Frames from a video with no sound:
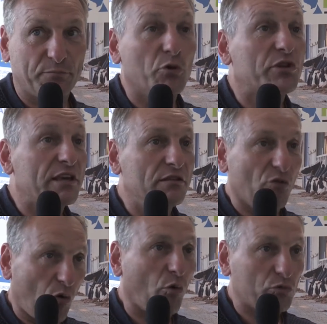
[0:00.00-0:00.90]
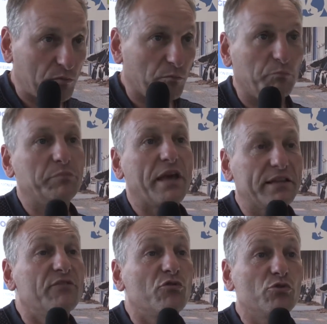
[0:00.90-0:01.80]
et de protéines ont
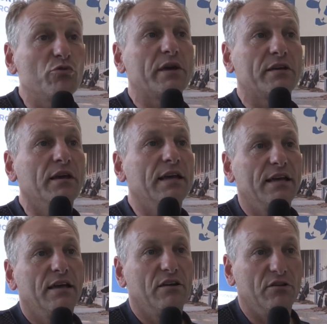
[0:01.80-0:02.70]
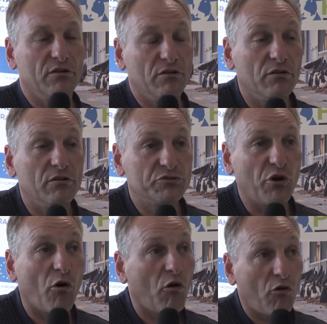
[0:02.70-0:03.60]
bien évolué euh,
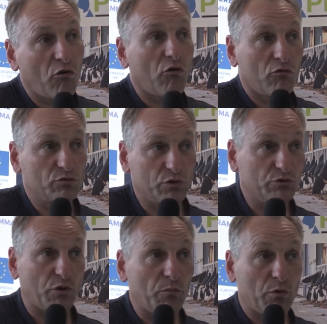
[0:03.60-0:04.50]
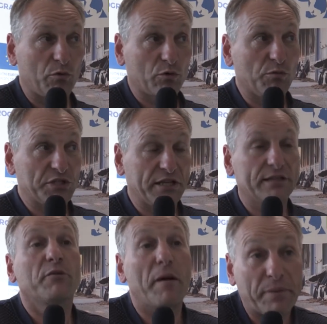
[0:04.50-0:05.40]
dans,
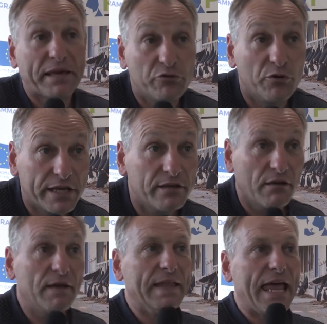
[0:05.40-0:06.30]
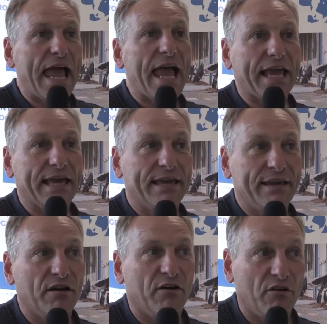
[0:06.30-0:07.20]
dans, ma paye de lait.
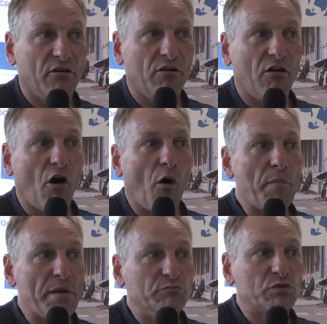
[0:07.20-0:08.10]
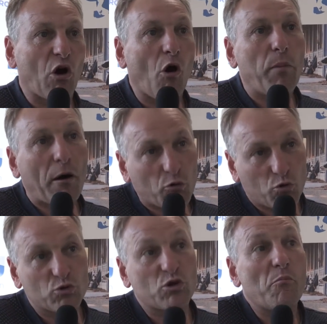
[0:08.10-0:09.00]
Et en même temps, ben, on
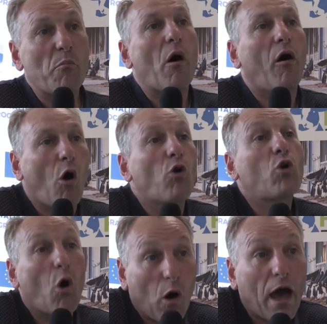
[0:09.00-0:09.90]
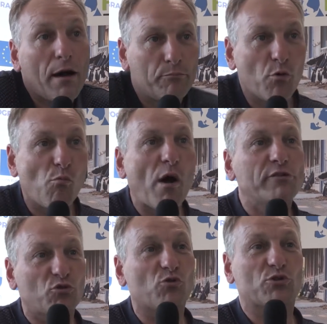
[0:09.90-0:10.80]
consomme encore un peu
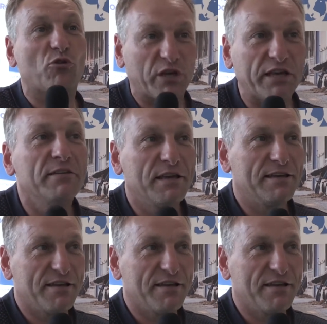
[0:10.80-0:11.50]
moins de concentré.